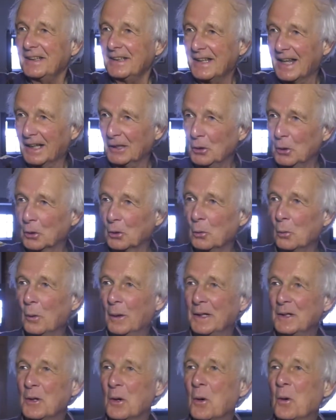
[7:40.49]
dans le
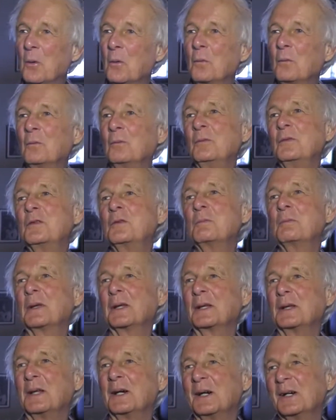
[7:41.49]
royaume du
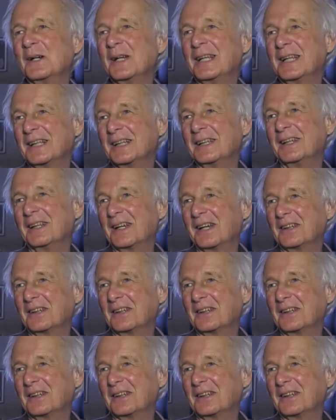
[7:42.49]
Père Noël.